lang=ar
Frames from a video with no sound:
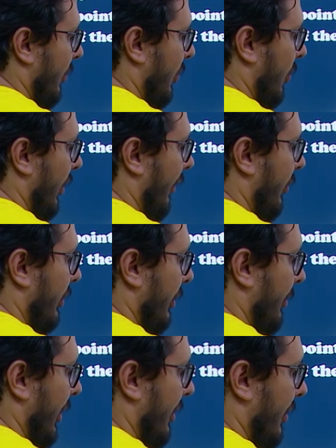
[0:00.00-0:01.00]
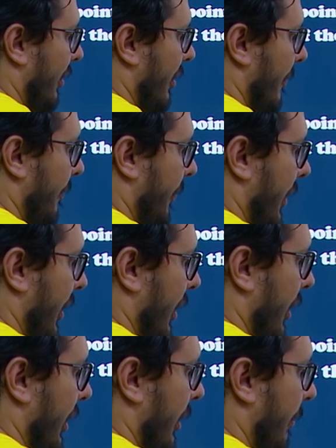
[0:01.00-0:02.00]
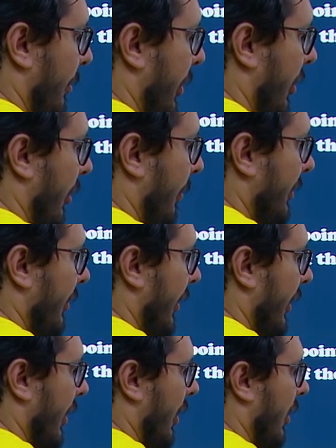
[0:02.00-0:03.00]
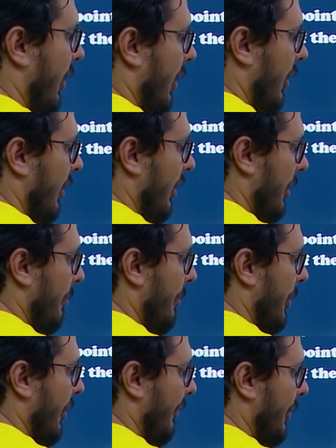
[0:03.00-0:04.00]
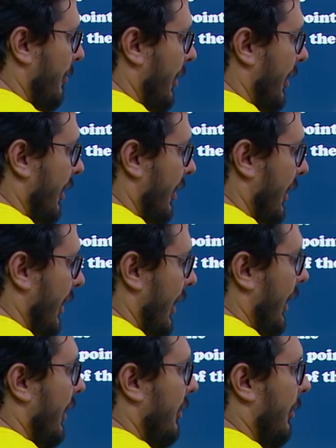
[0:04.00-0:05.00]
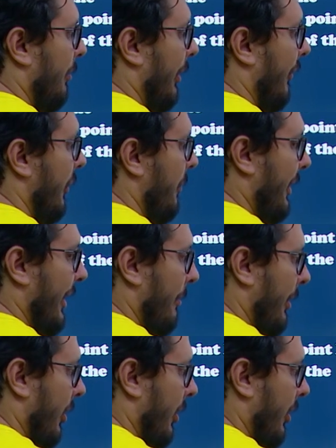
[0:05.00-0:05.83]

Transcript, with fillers: ونقول الفولتميتر بيقرا البطاريه اه يبقى بيقرا في بي طب ما الفي بي دايما